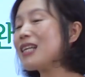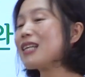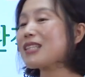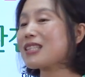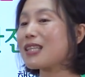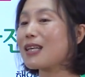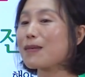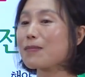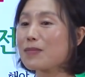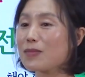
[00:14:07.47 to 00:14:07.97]

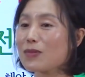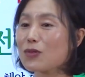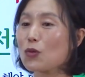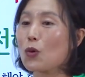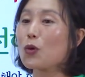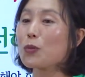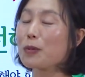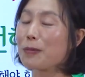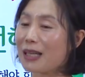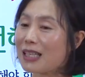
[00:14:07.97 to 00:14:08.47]
참
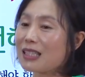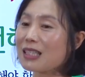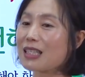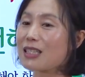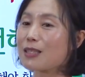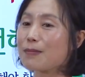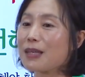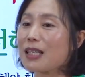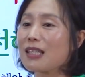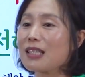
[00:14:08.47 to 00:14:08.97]
도움이 많이
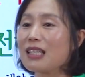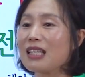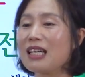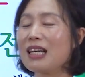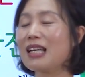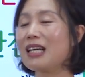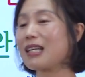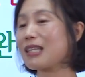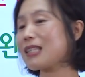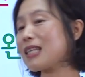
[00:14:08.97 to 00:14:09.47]
되지만
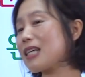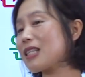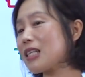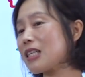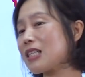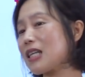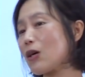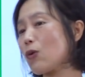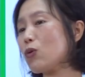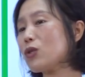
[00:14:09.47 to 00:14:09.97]
그 당시에
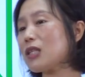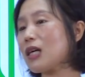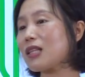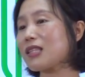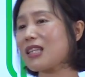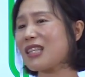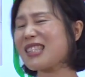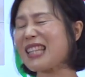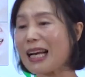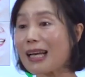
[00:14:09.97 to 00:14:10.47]
제가 혼자 할
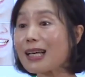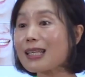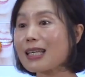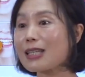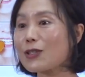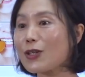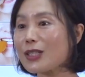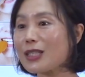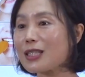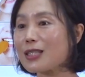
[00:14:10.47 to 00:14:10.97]
때는
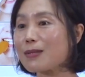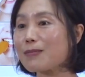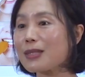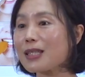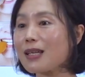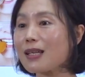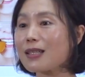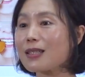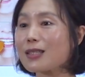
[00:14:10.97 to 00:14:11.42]
날라다녀야 됐습니다.